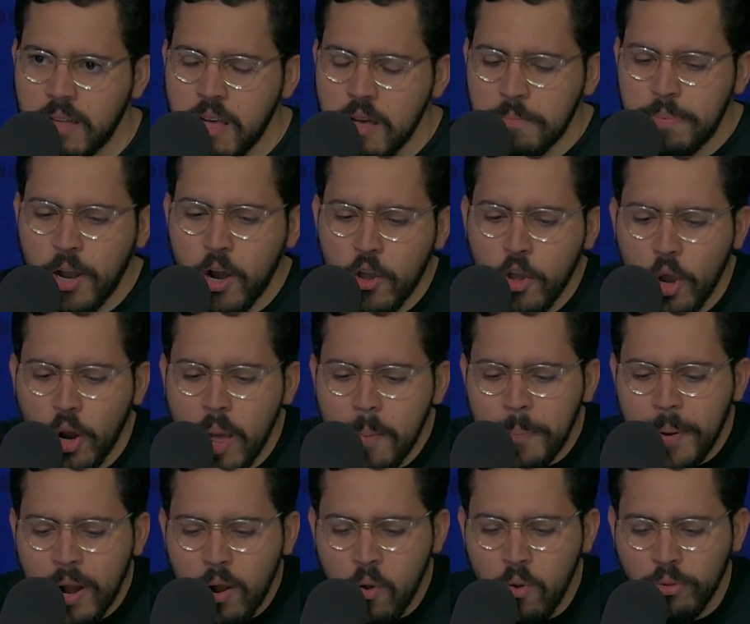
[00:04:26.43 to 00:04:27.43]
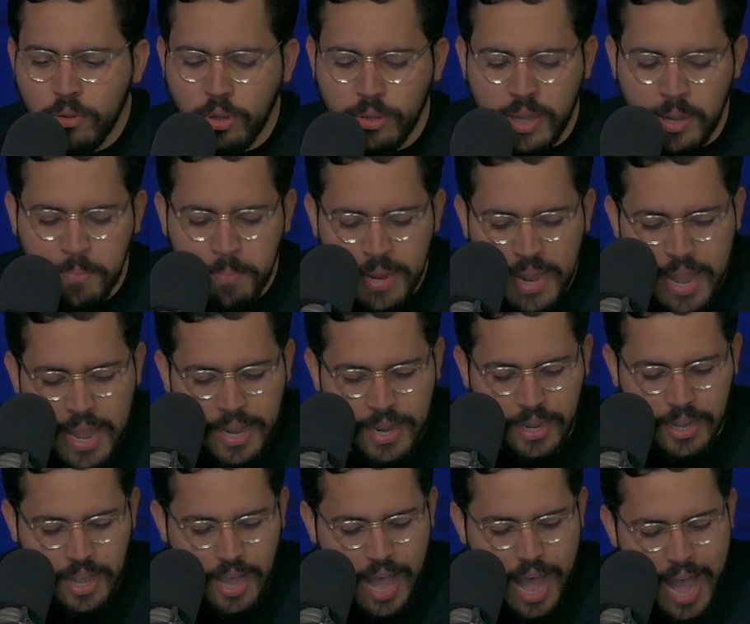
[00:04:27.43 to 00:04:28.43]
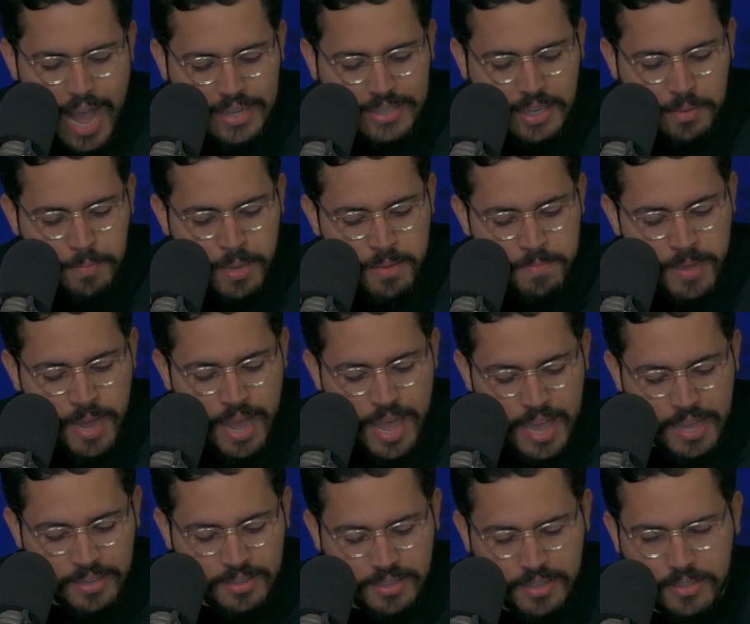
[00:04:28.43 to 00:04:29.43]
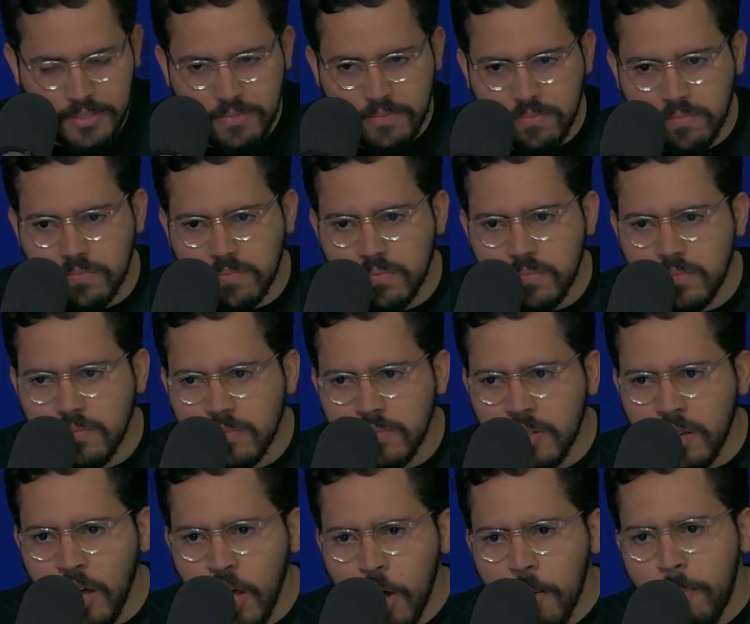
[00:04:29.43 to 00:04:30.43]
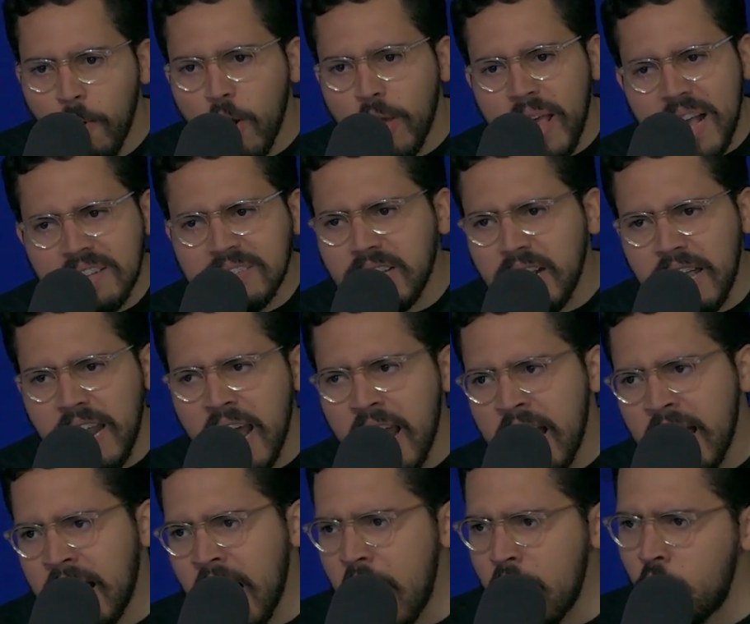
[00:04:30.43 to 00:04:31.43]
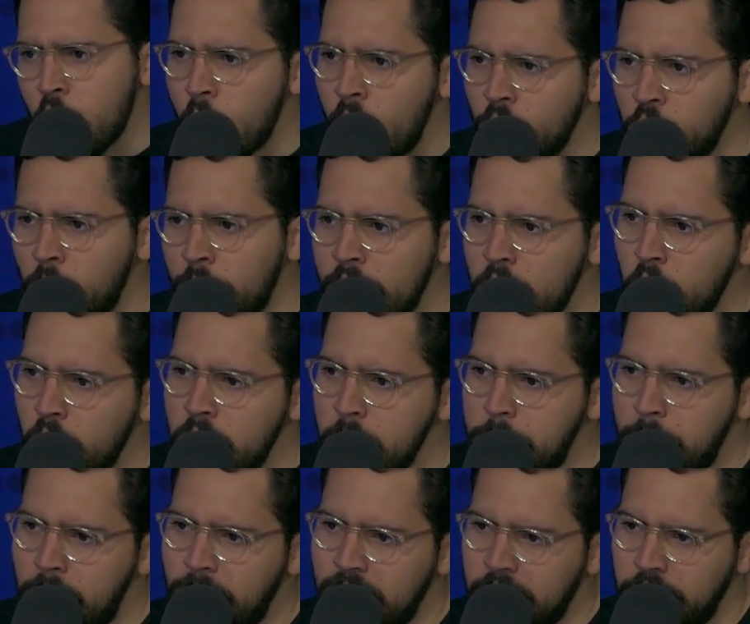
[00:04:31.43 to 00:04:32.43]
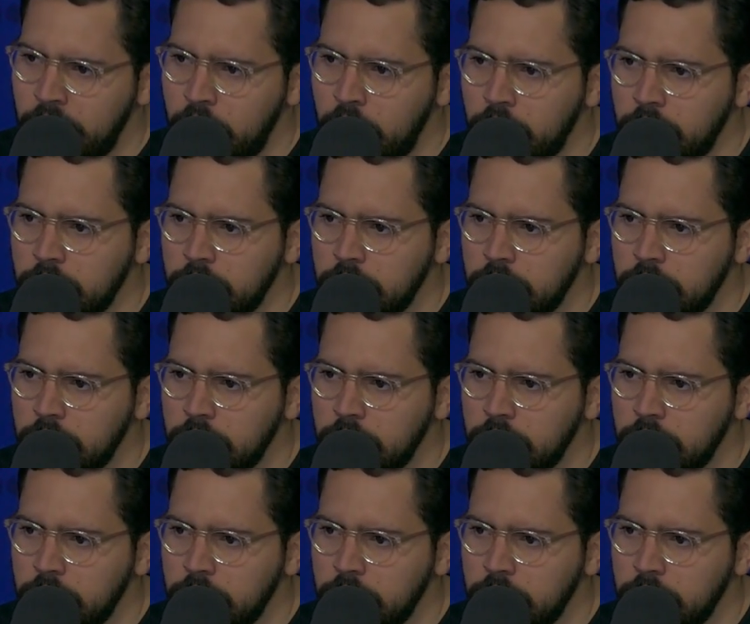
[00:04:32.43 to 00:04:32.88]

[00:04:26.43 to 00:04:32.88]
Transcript: Pero yo le pregunto también a esa misma gente, ¿por qué aceleran el carro cuando viene un limpia vidrio?